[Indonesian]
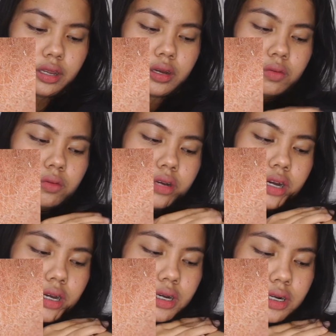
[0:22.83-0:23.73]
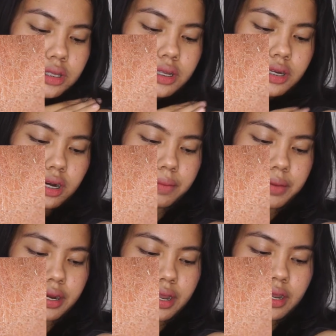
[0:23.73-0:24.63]
Aku juga gak ngerti kenapa
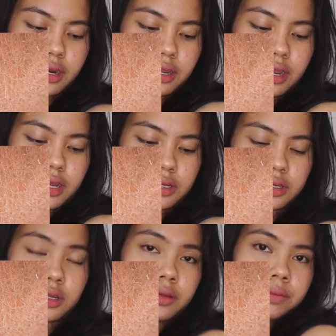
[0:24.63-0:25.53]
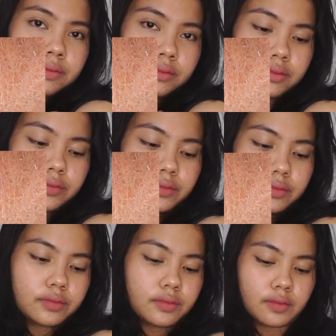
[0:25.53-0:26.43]
kayak ini guys.
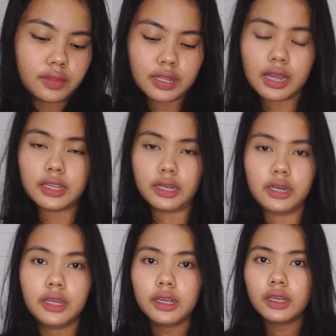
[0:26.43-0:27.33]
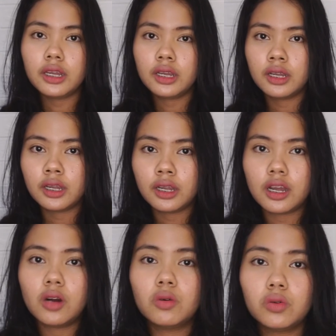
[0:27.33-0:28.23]
Nah jadi
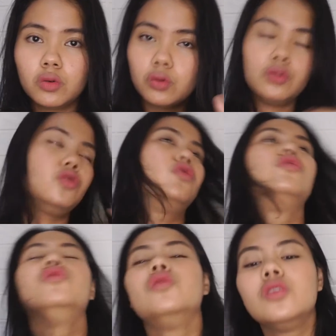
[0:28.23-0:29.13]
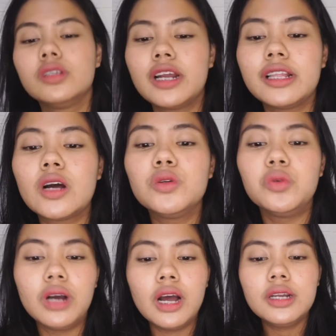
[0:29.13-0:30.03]
aku Putri tahu
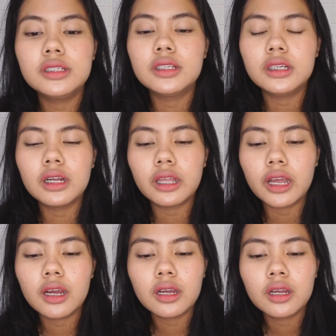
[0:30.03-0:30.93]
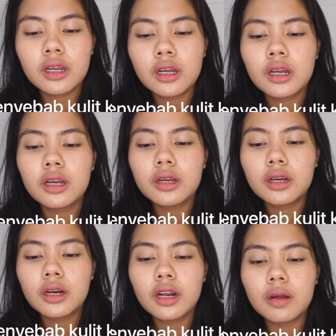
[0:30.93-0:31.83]
juga di sini katanya
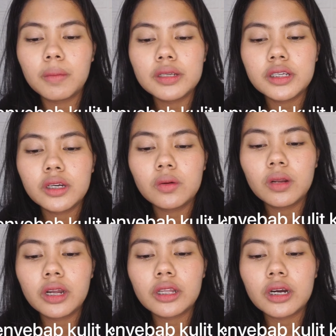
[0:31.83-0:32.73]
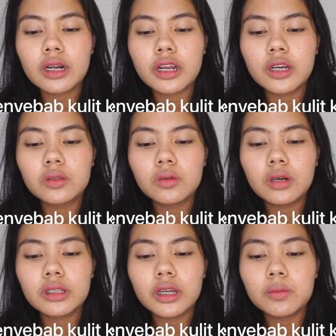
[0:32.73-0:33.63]
kenapa sih kulit kita kering itu
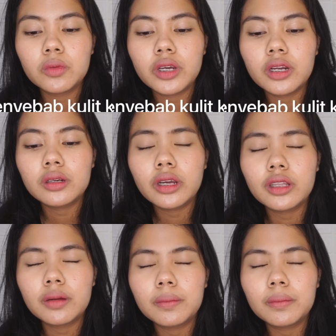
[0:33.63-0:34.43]
katanya mungkin kita